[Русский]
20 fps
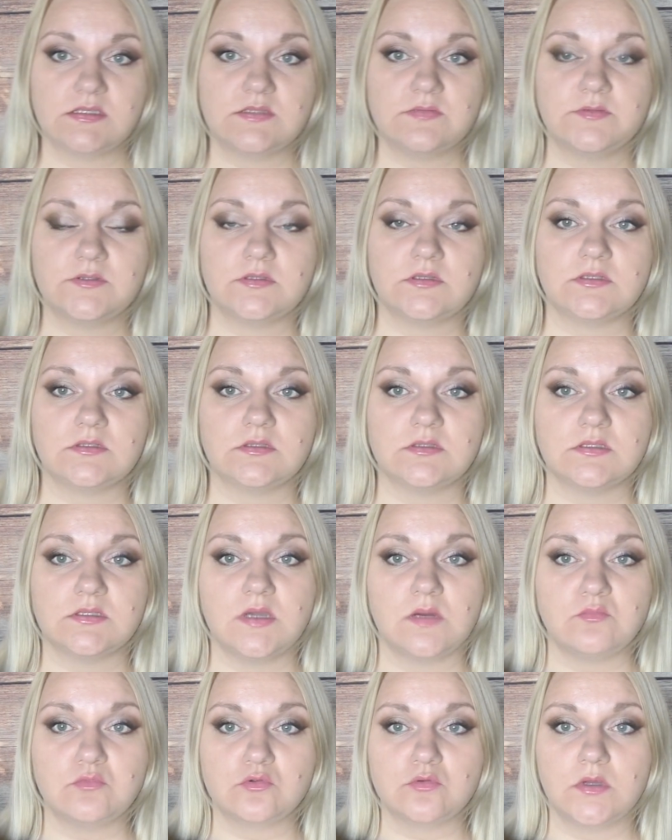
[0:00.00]
Свитер этот
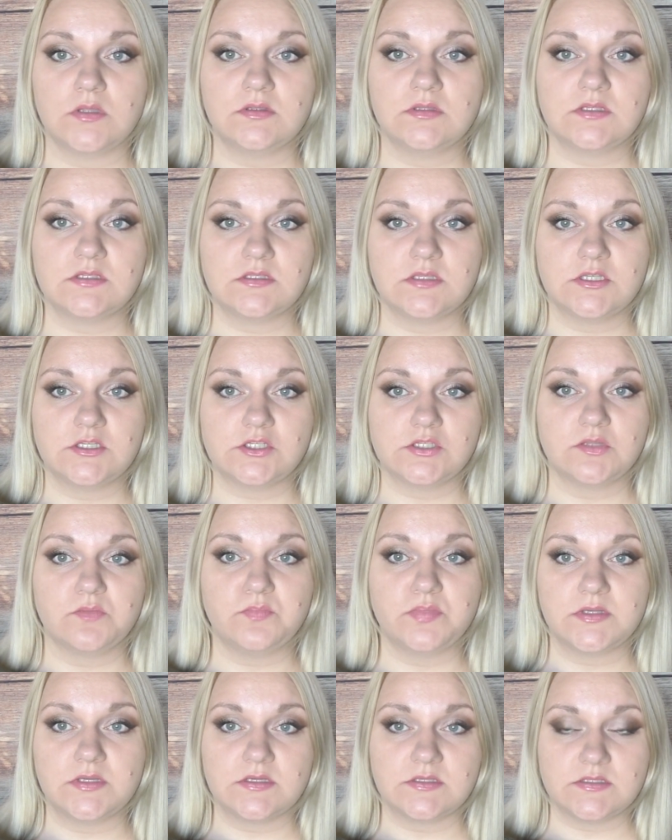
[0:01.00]
я буду однозначно
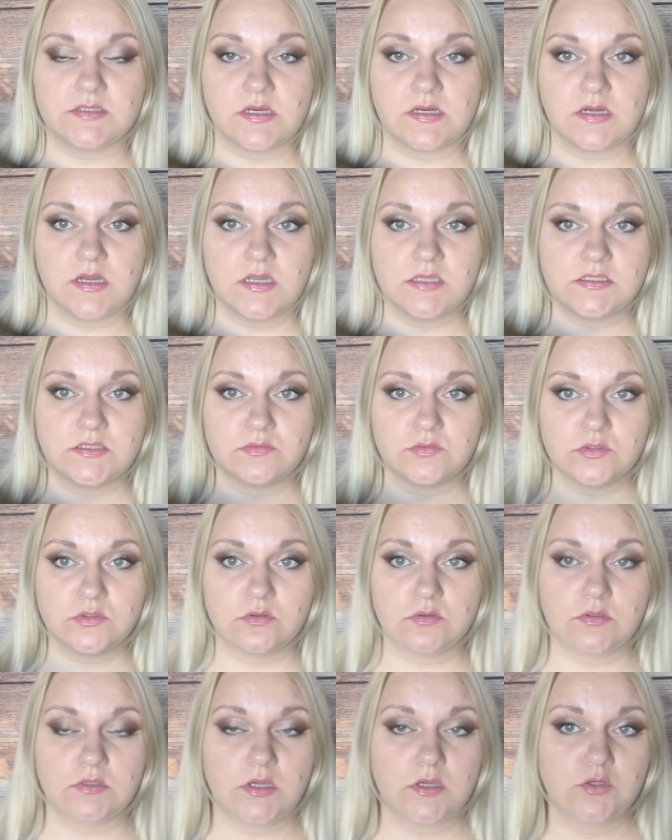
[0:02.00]
перезаказывать,
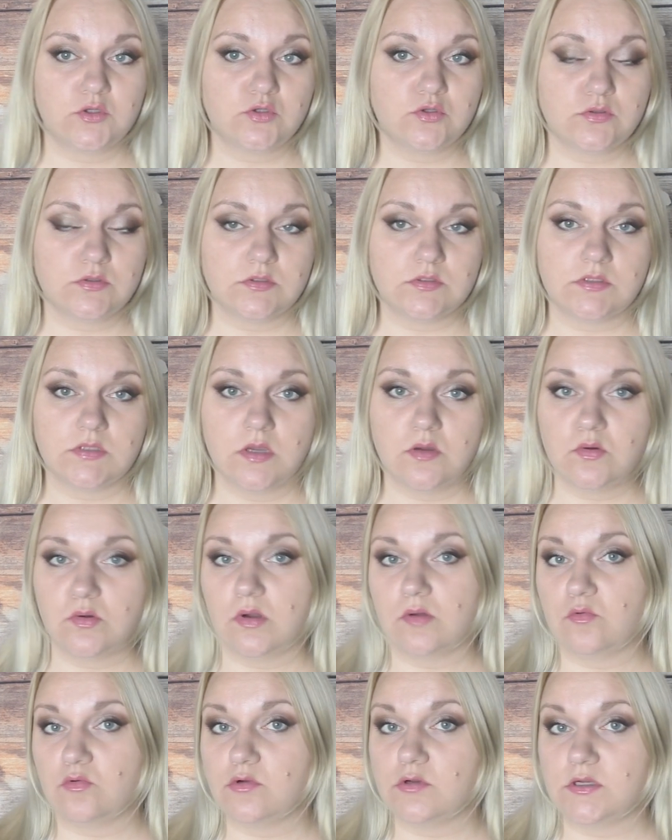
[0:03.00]
но я еще не знаю,
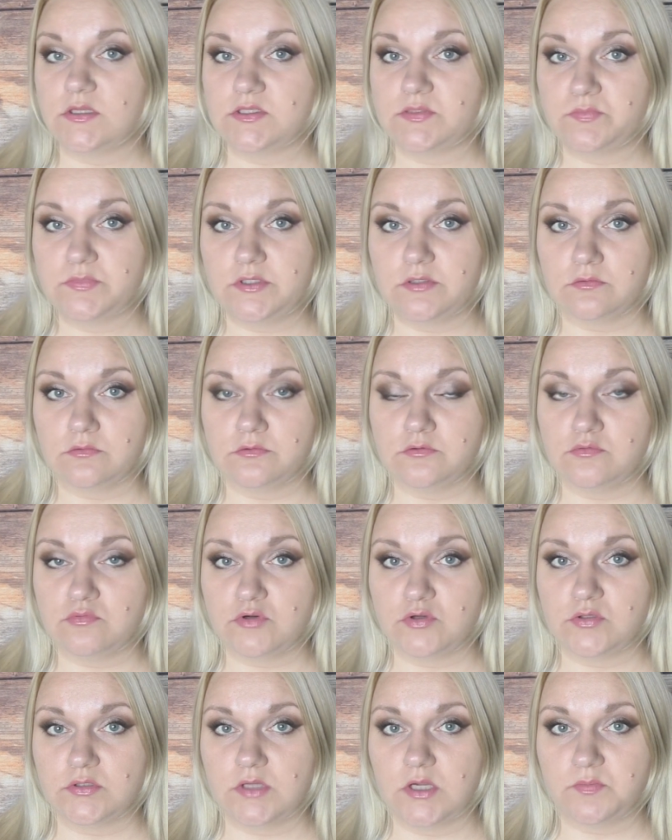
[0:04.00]
какой размер. То есть
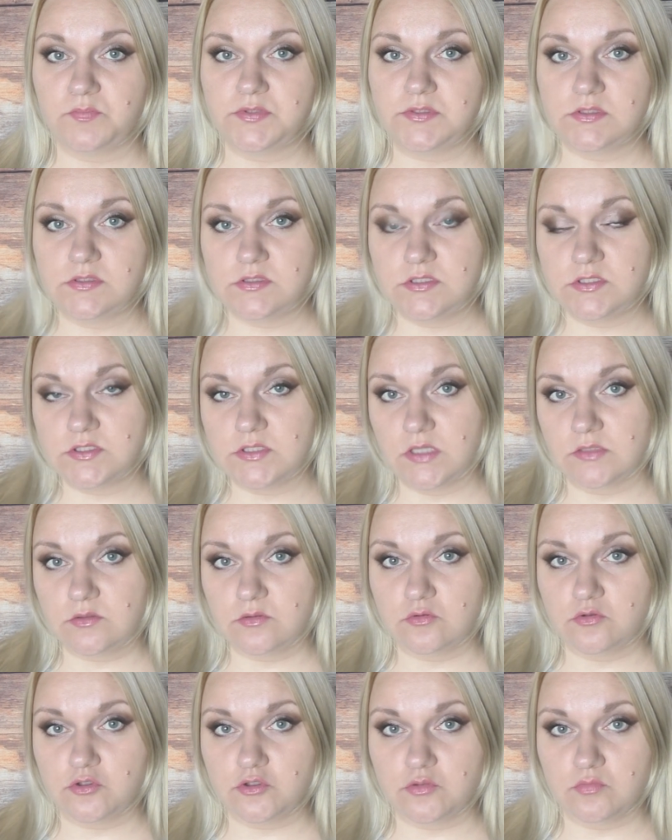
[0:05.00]
вроде как 50
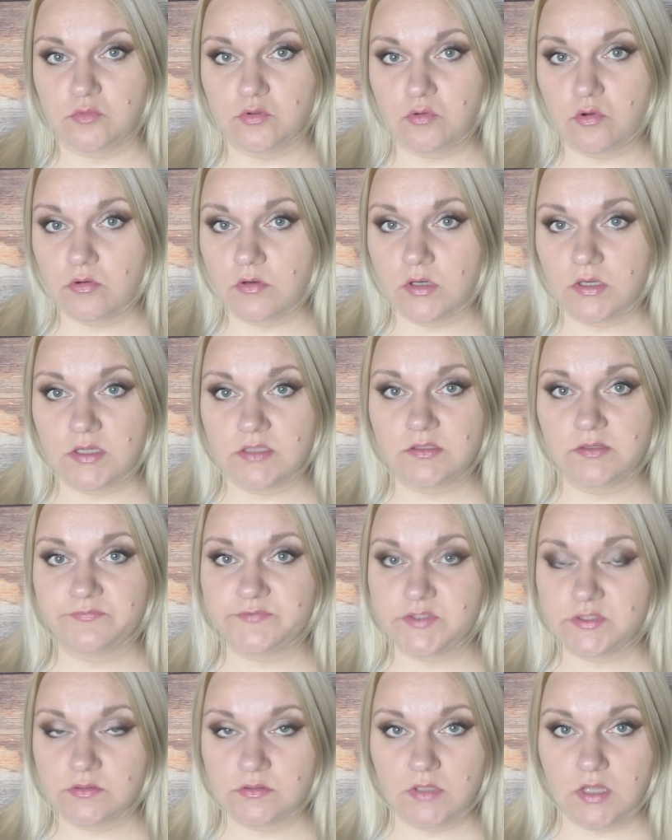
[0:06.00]
очень много, хотя
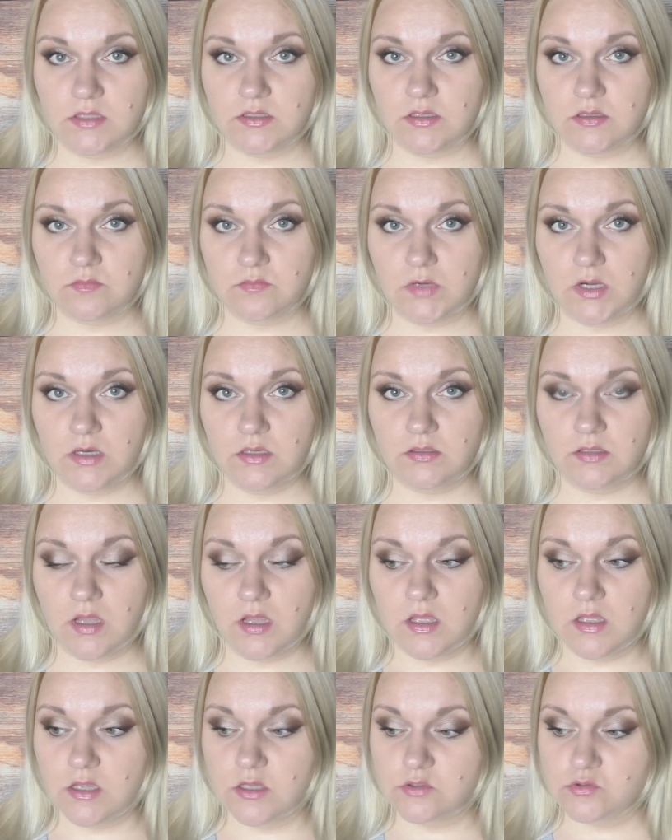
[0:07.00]
всегда нормально.